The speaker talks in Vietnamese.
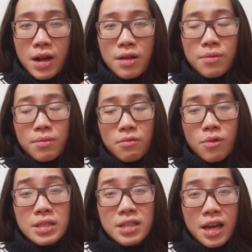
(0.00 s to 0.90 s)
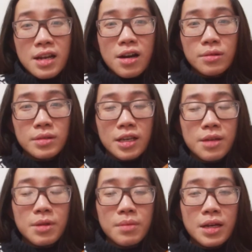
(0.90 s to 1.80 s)
phải là quá trễ đâu tại vì
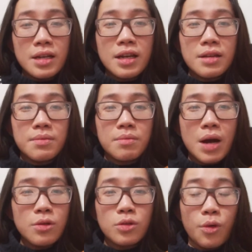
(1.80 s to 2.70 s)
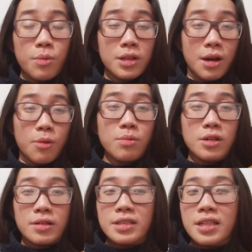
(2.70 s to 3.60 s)
bên Mỹ này bao nhiêu tuổi mình học cũng
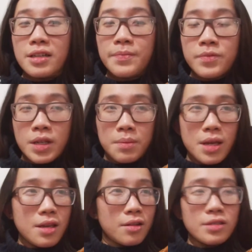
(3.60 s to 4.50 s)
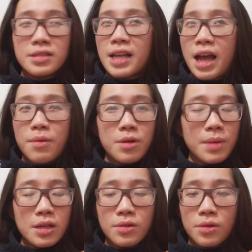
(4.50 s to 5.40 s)
được hết trơn bây giờ có sáu mươi
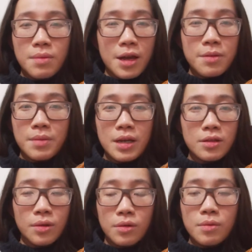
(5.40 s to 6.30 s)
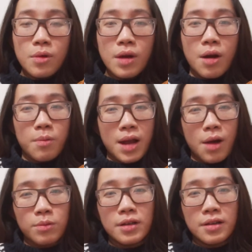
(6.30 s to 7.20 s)
mấy tuổi bảy mấy tuổi muốn học là
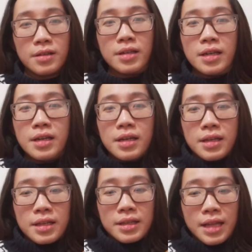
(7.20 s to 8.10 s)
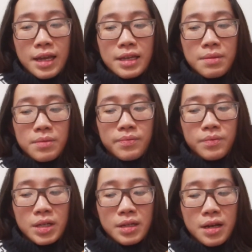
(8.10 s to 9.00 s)
học thôi tại vì
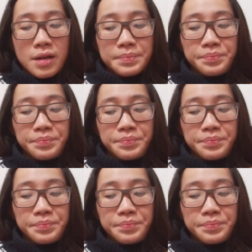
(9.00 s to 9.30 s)
mình